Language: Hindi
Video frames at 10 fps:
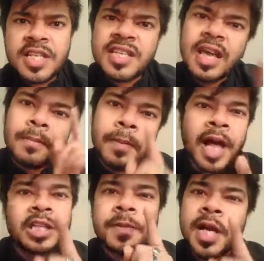इसके
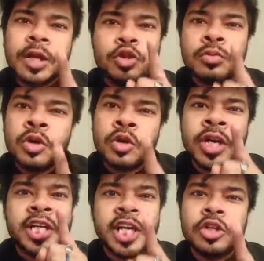बाद भी अगर तुम लोगों
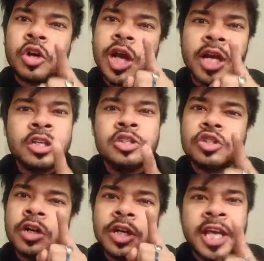ने टिकटॉक
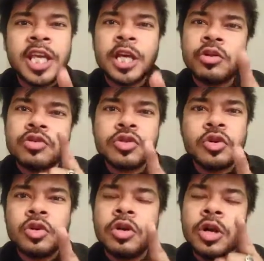अनइंस्टॉल नहीं किया और
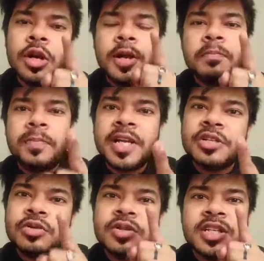उसको प्ले
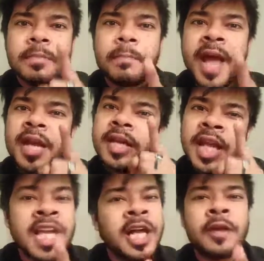स्टोर से बैन
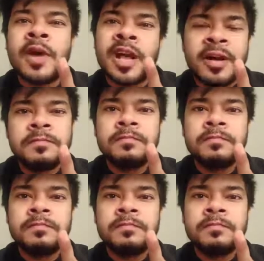नहीं करवाया